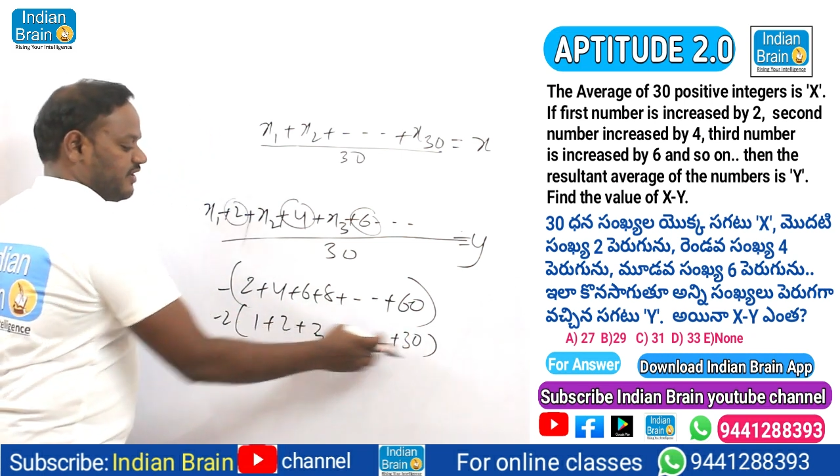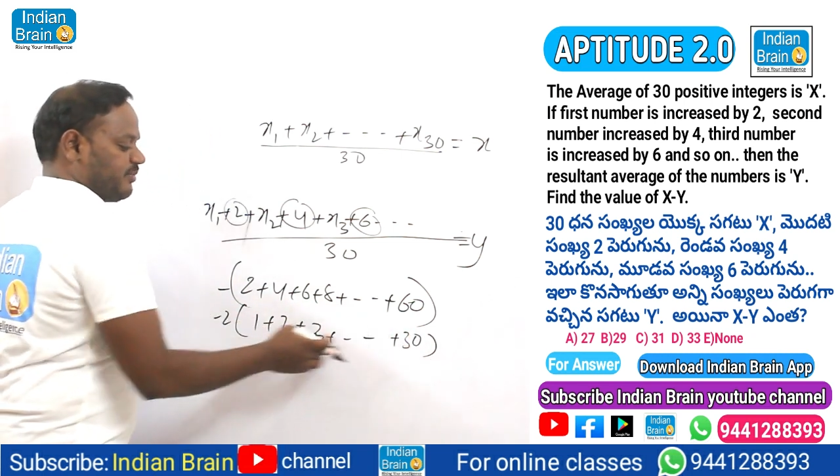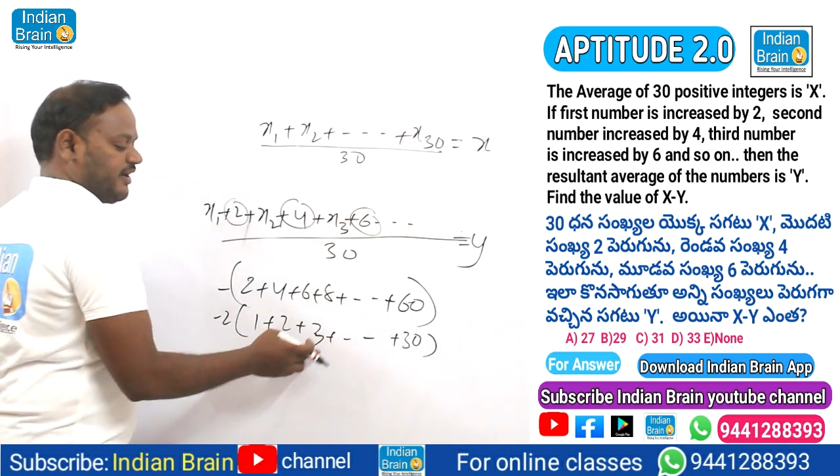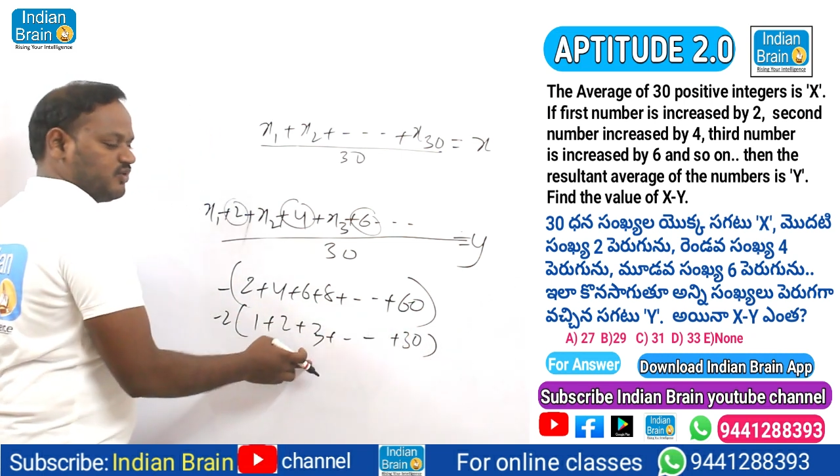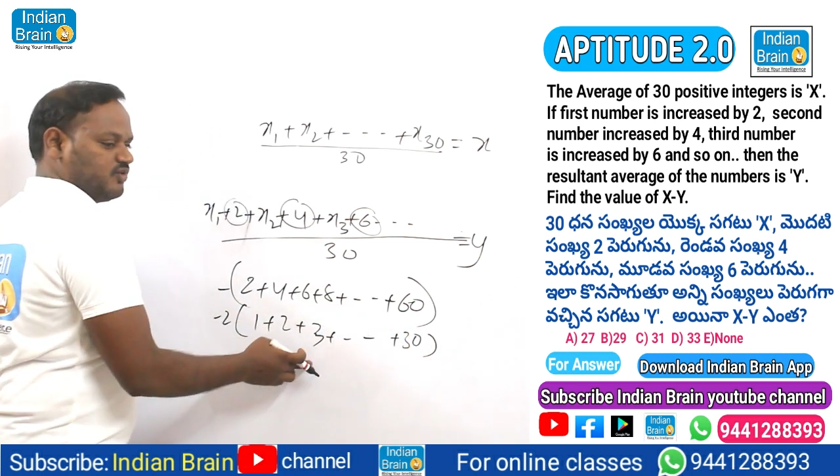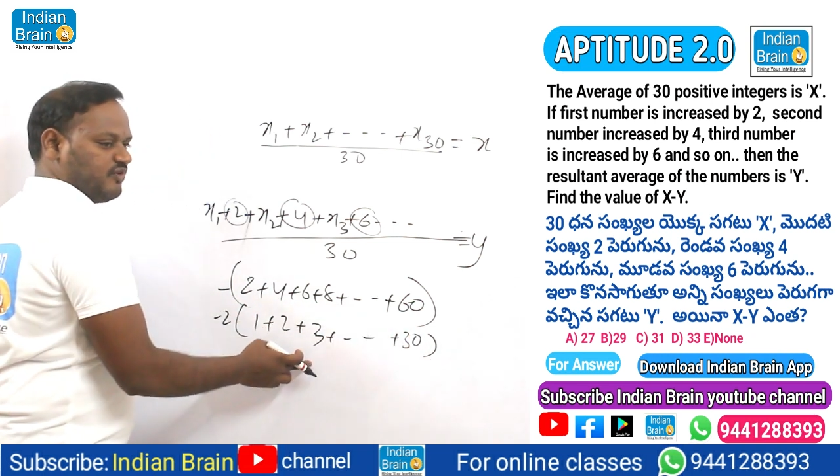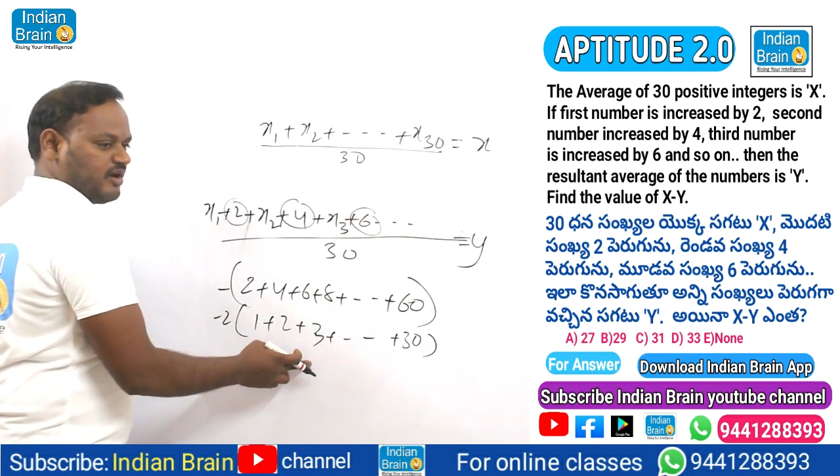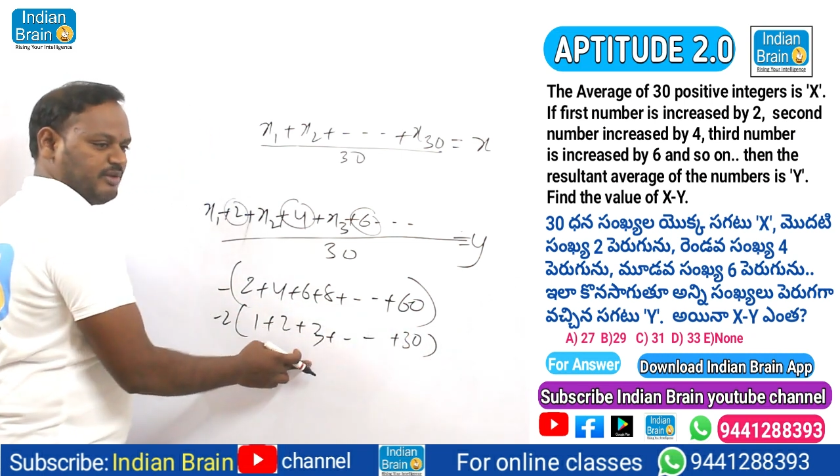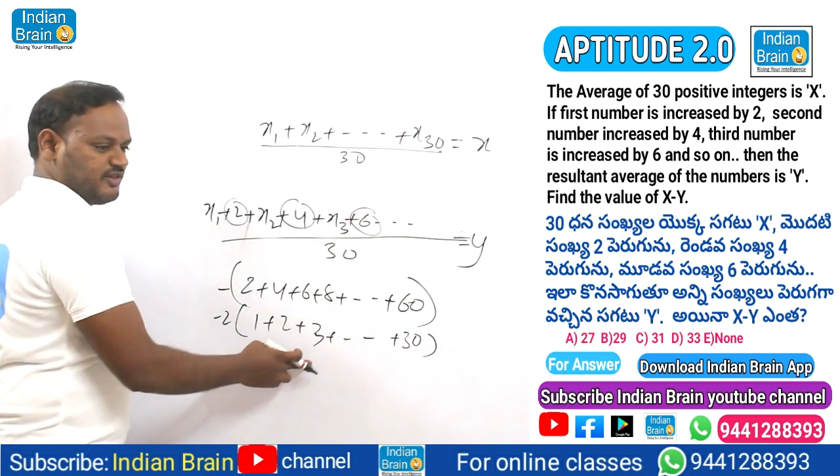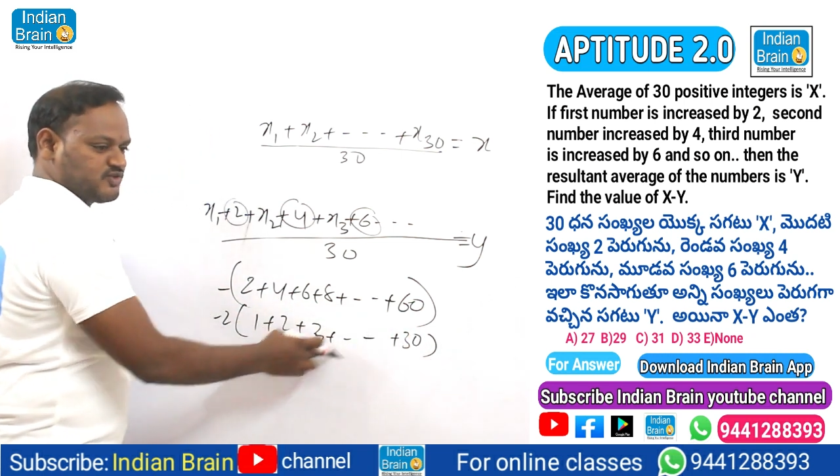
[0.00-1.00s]
వన్ బై టూ
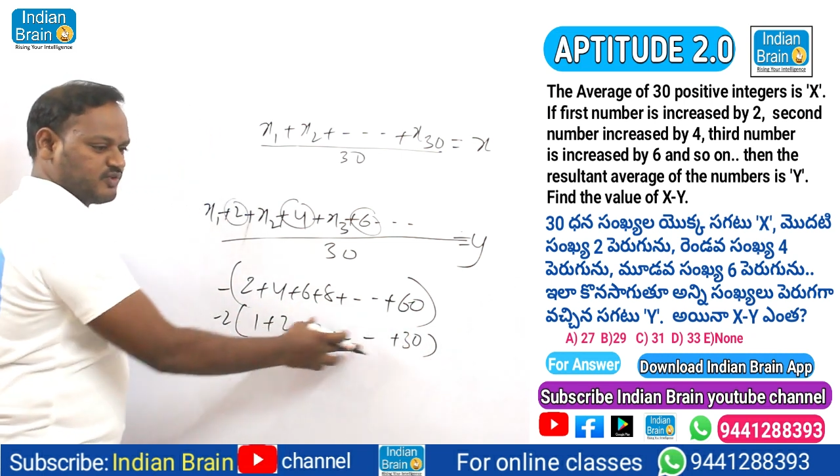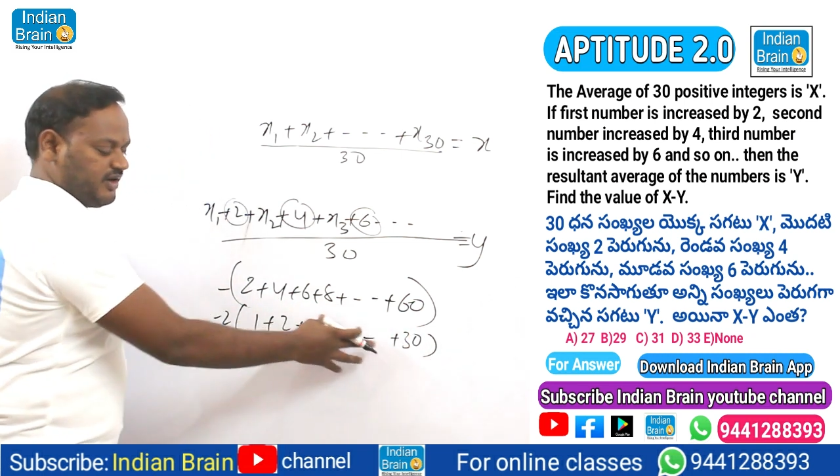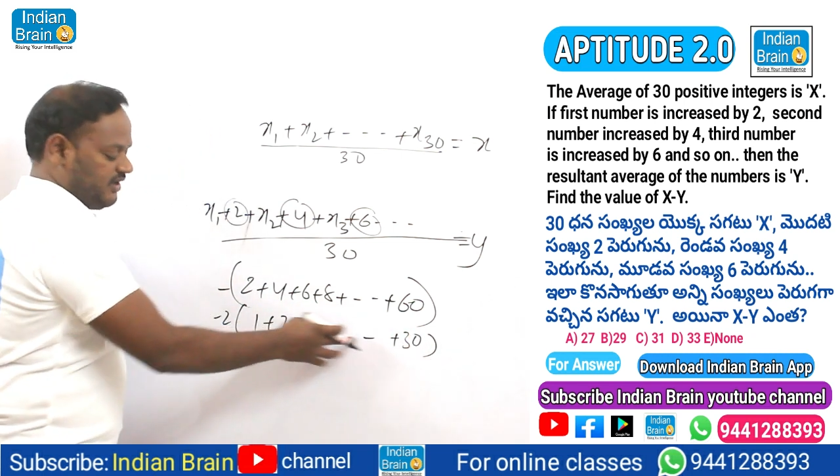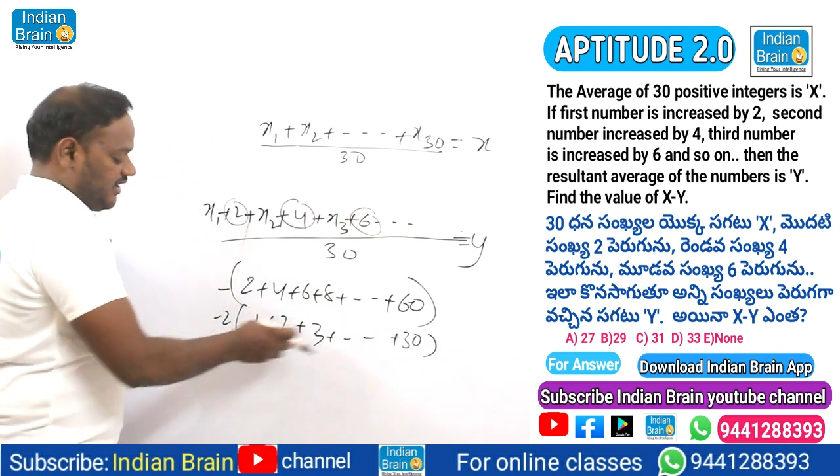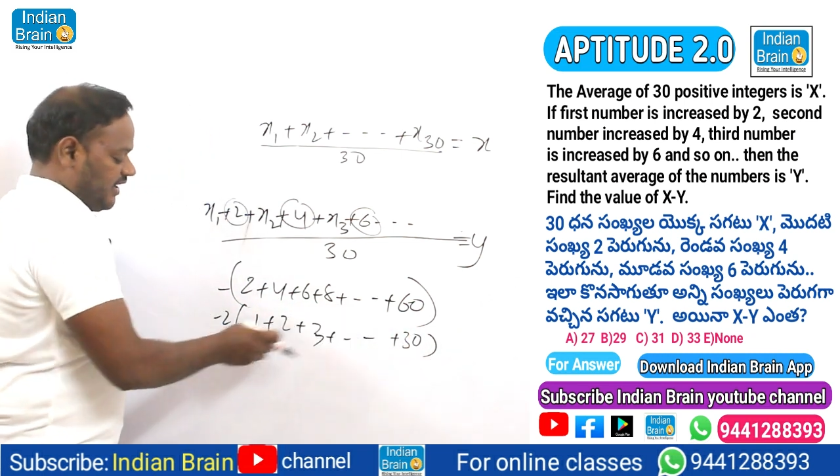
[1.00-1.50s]
ఫార్ములా తీసుకొని